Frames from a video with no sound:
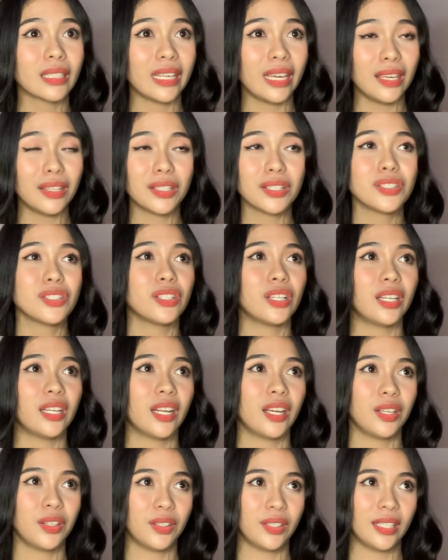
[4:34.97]
industry
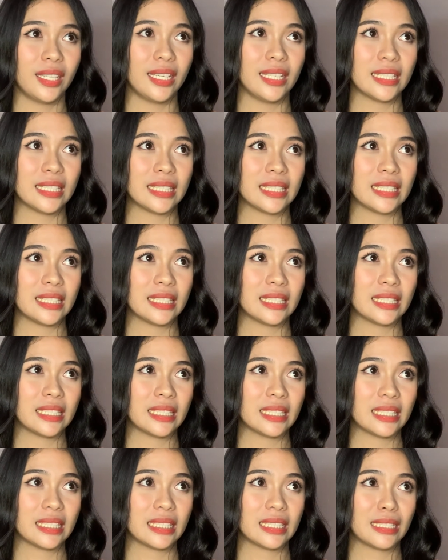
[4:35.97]
na yun is
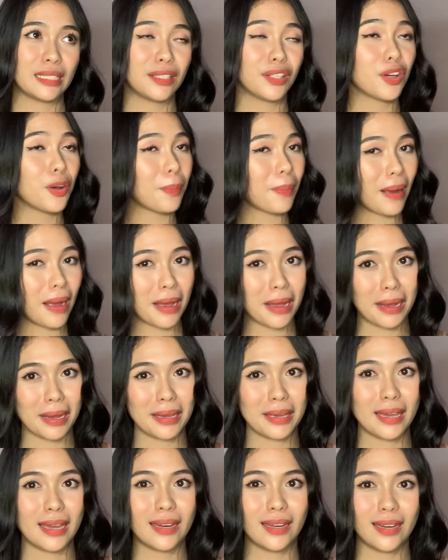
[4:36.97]
hindi ko pa
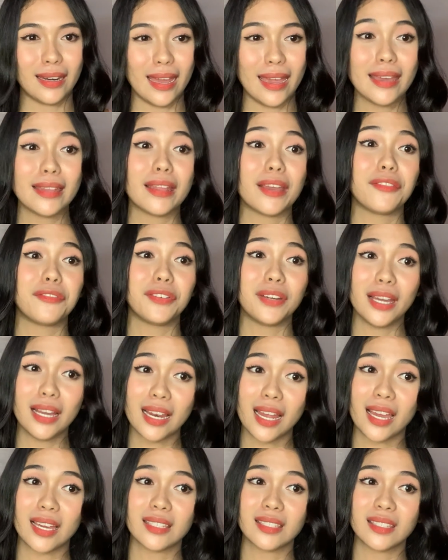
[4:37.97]
kakayanin. And I
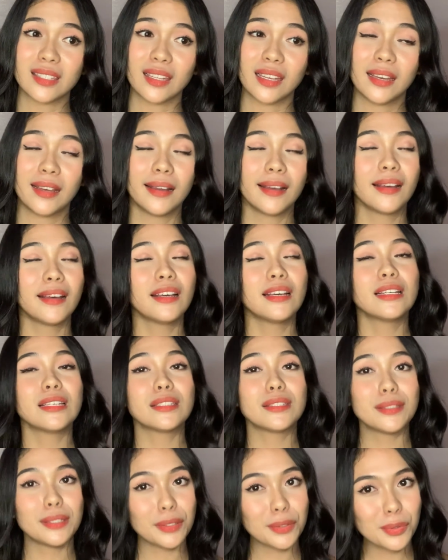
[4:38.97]
realized,
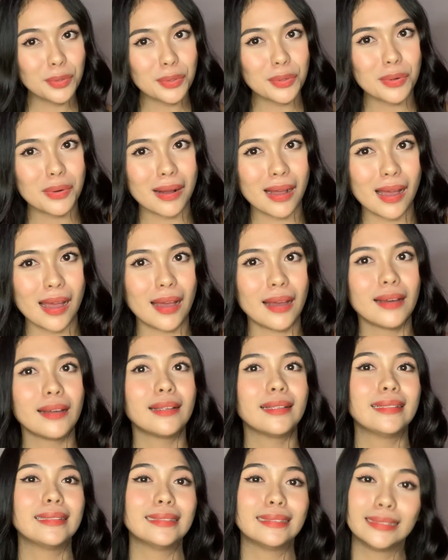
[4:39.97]
siguro nga,
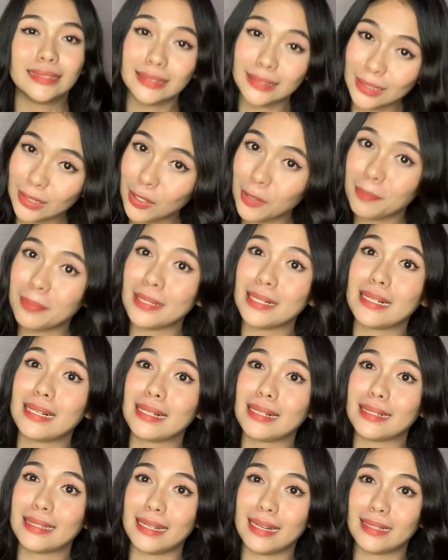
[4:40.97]
hindi ko pa
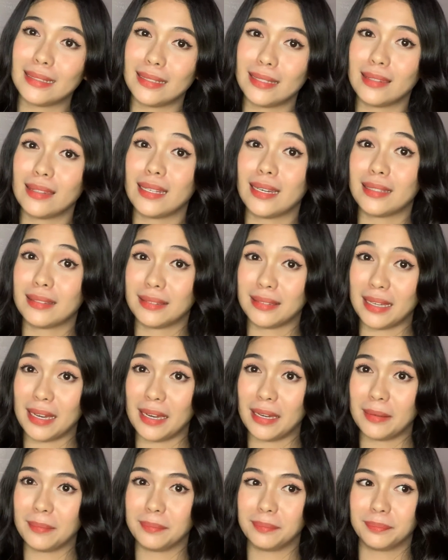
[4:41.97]
kakayanin that
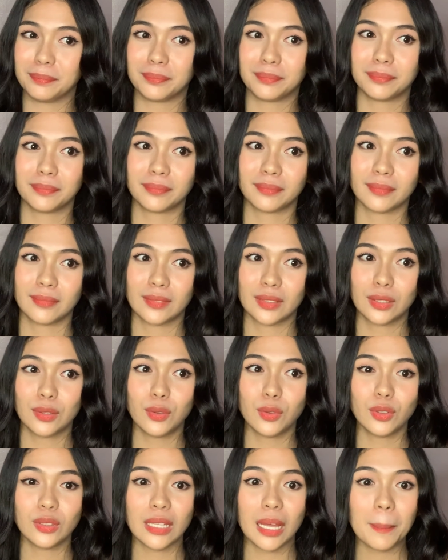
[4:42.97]
time.
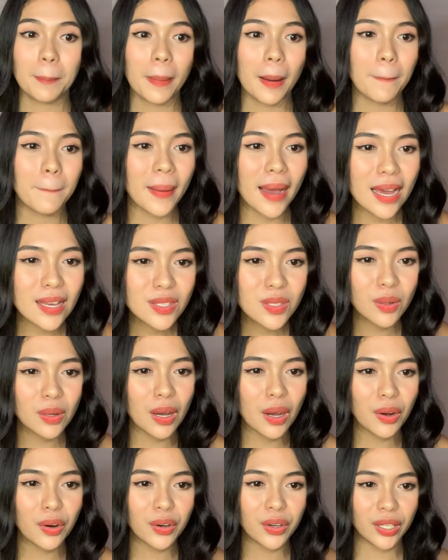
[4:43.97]
Kung napapasok
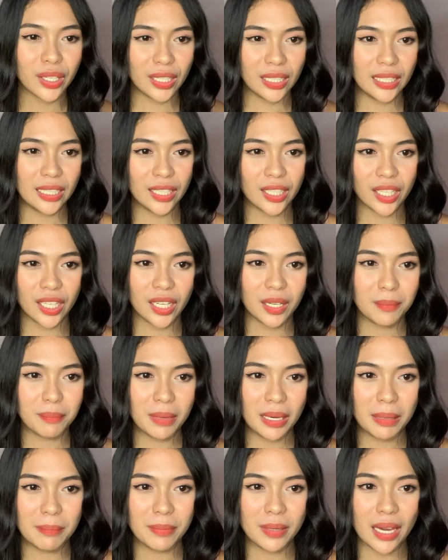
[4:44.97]
ako earlier,
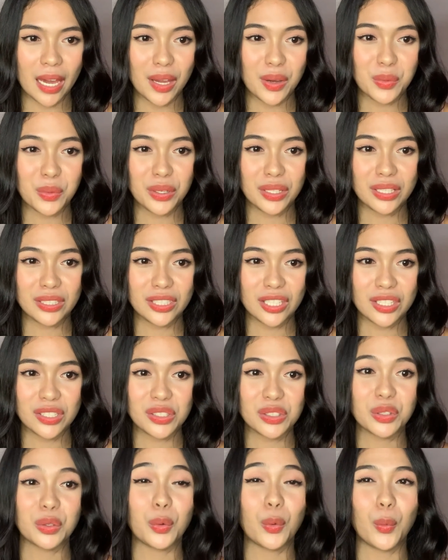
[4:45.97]
maybe I will
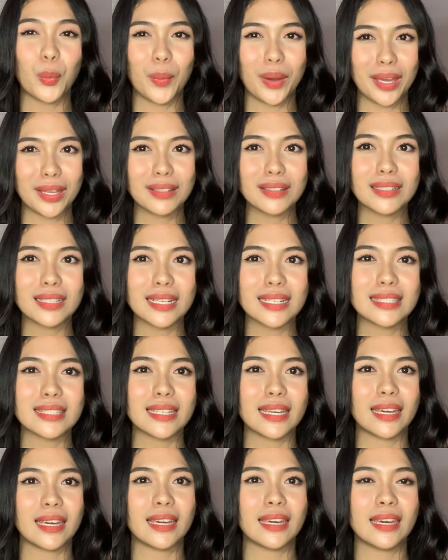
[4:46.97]
just quit
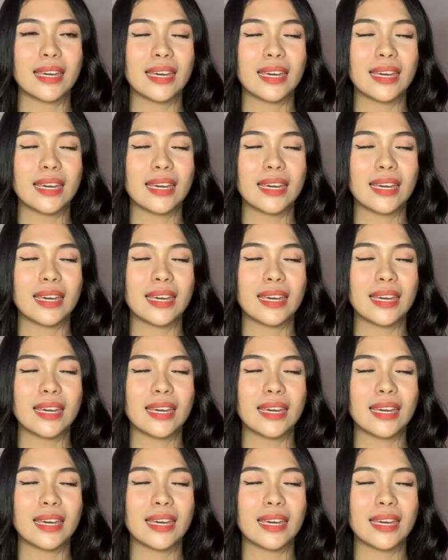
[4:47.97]
kasi